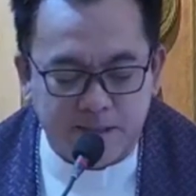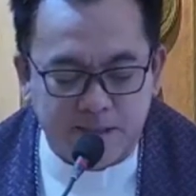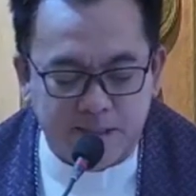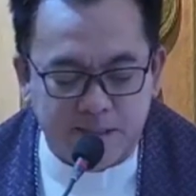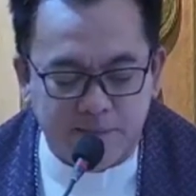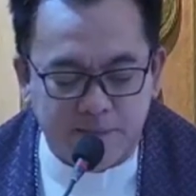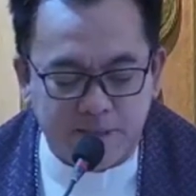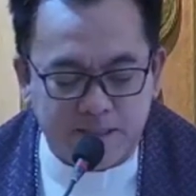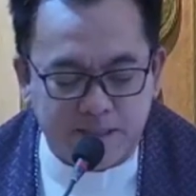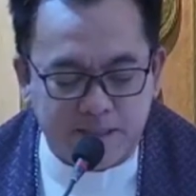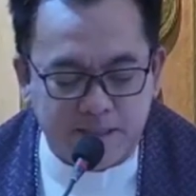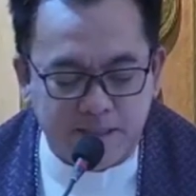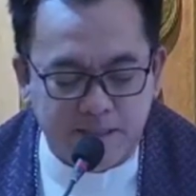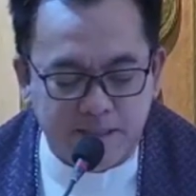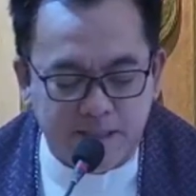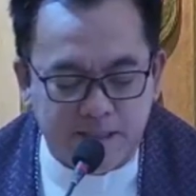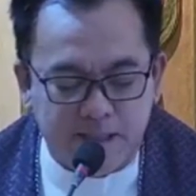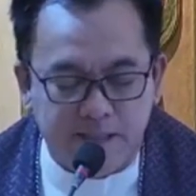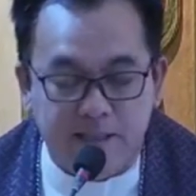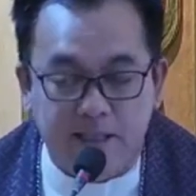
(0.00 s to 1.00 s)
Sinabi sa
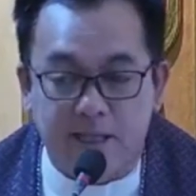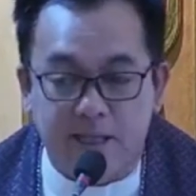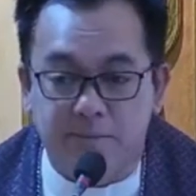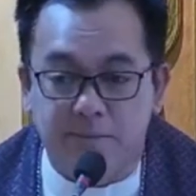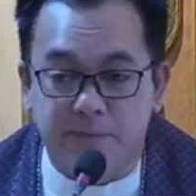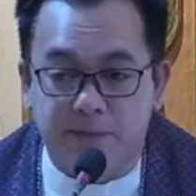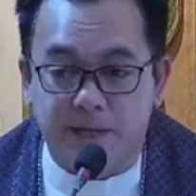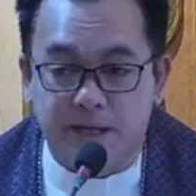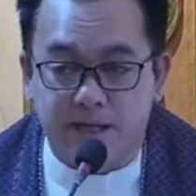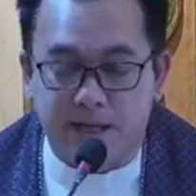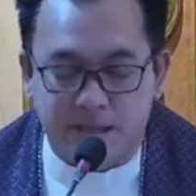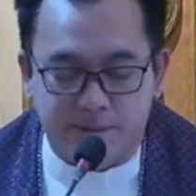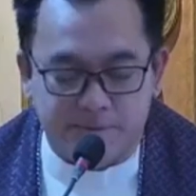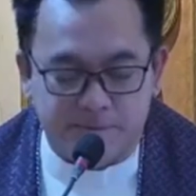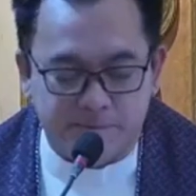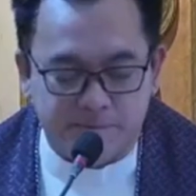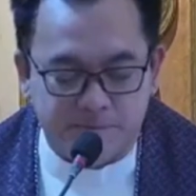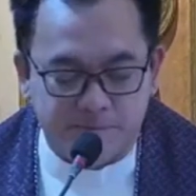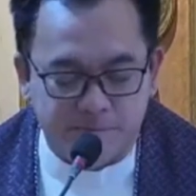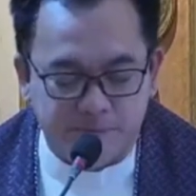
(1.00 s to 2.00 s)
kanya ni
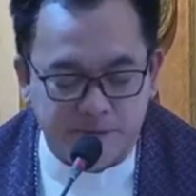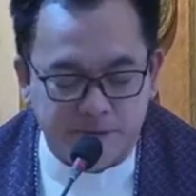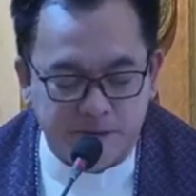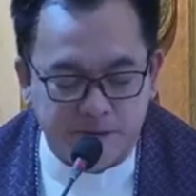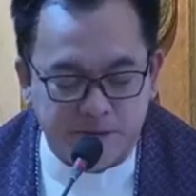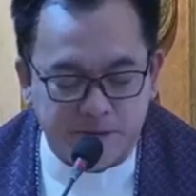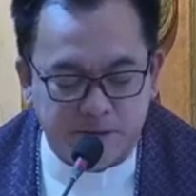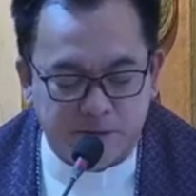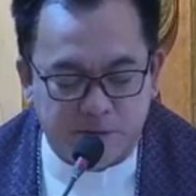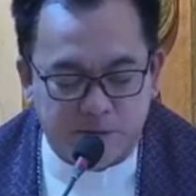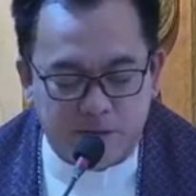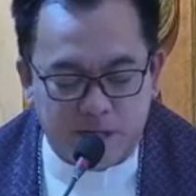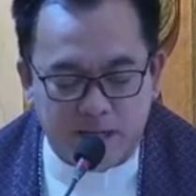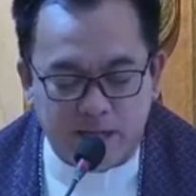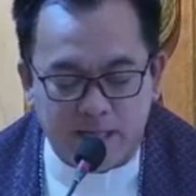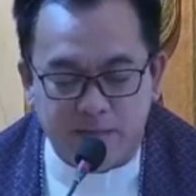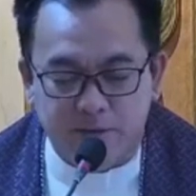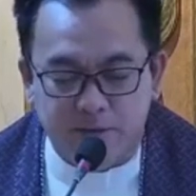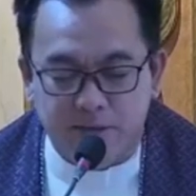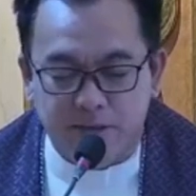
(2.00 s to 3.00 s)
Abraham, kung
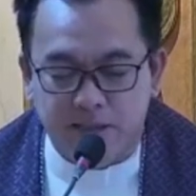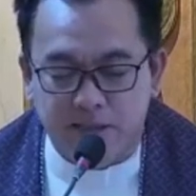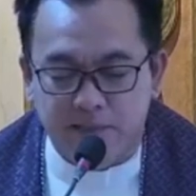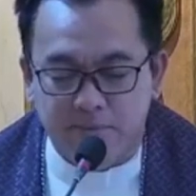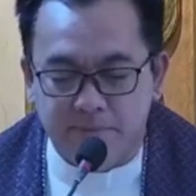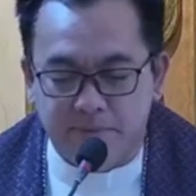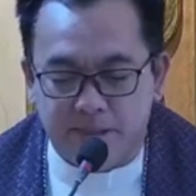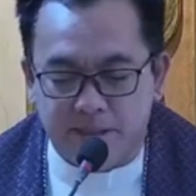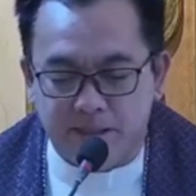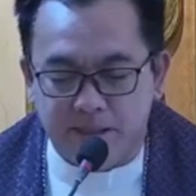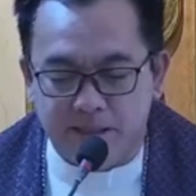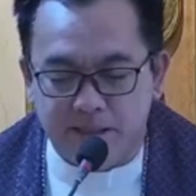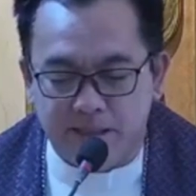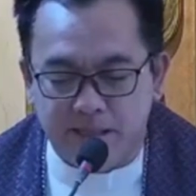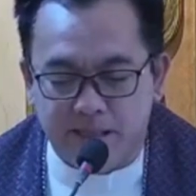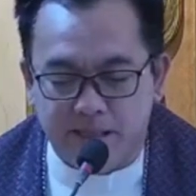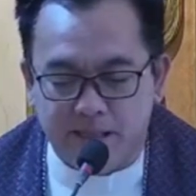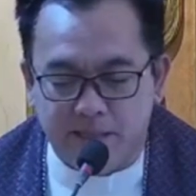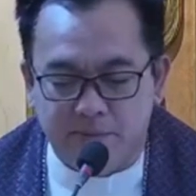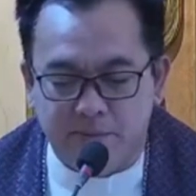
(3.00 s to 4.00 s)
ayaw nilang
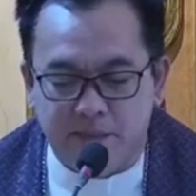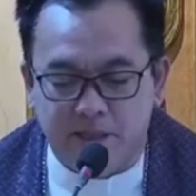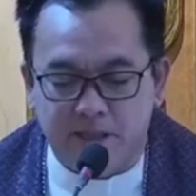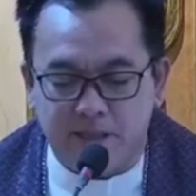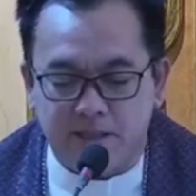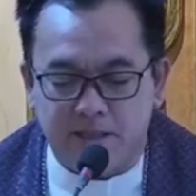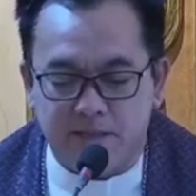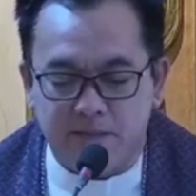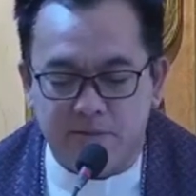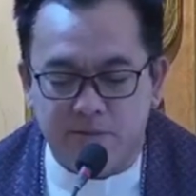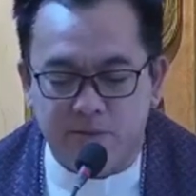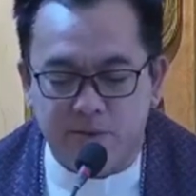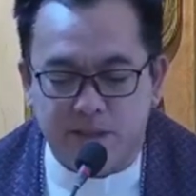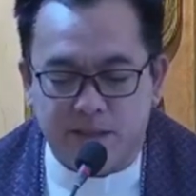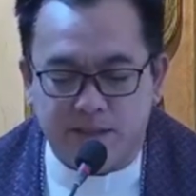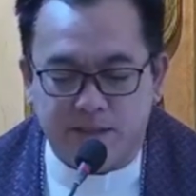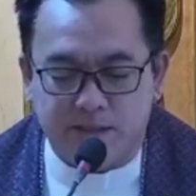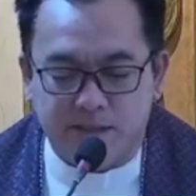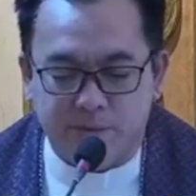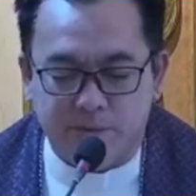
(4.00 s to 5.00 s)
pakinggan ang mga
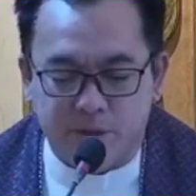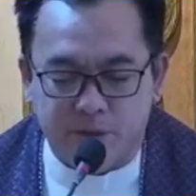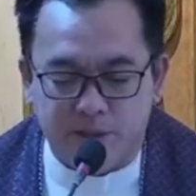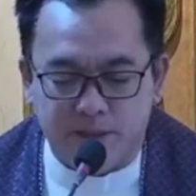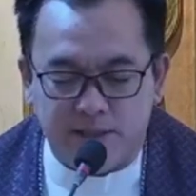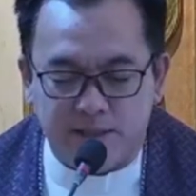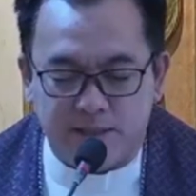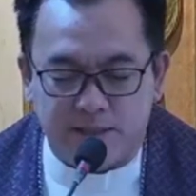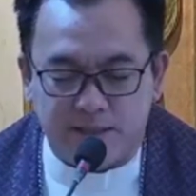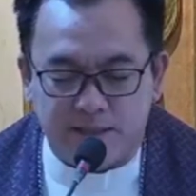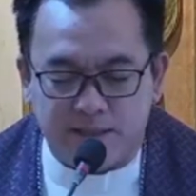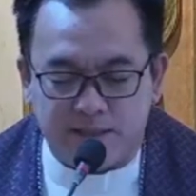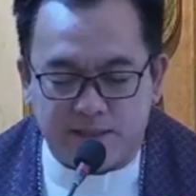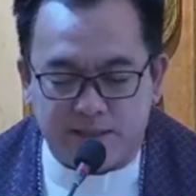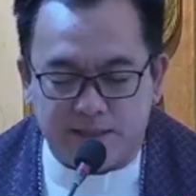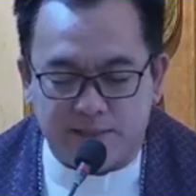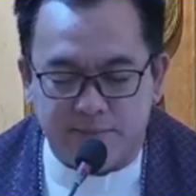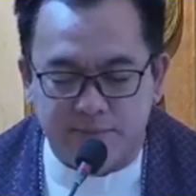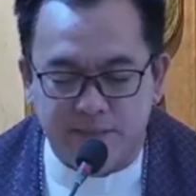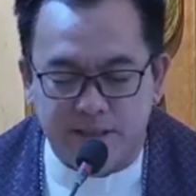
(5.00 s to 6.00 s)
sinulat ni
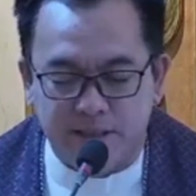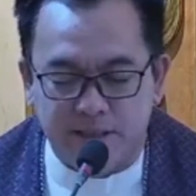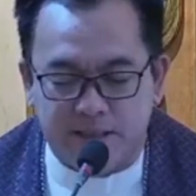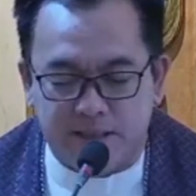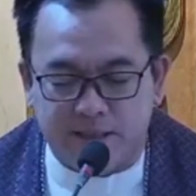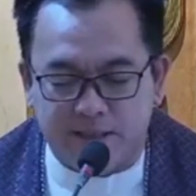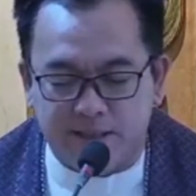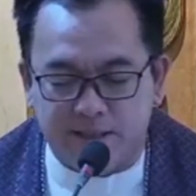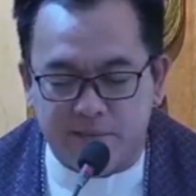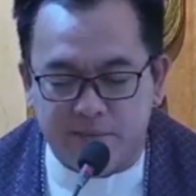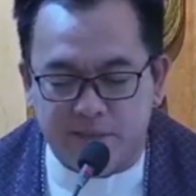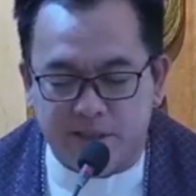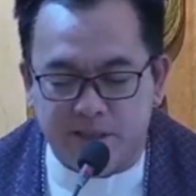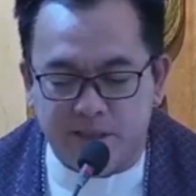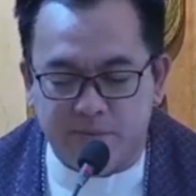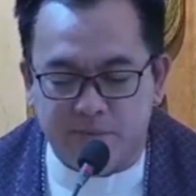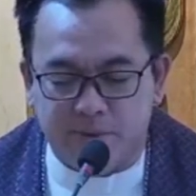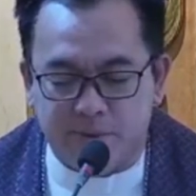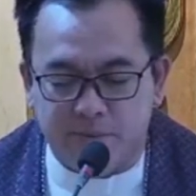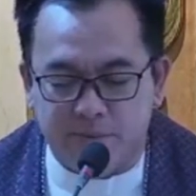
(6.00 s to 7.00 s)
Moises at ng
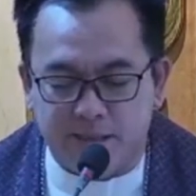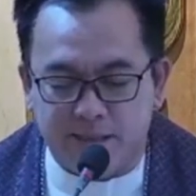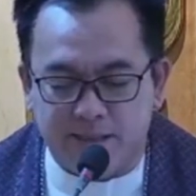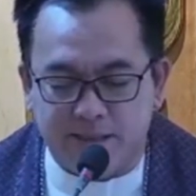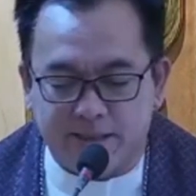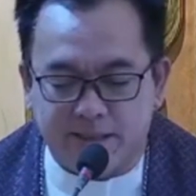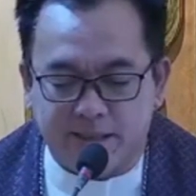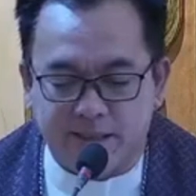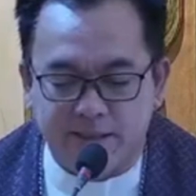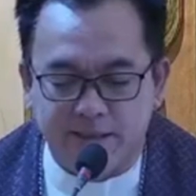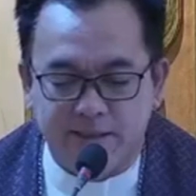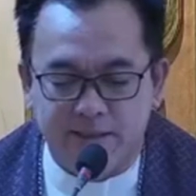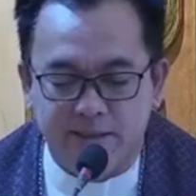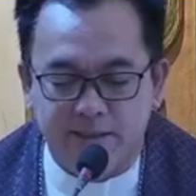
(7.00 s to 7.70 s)
mga propeta,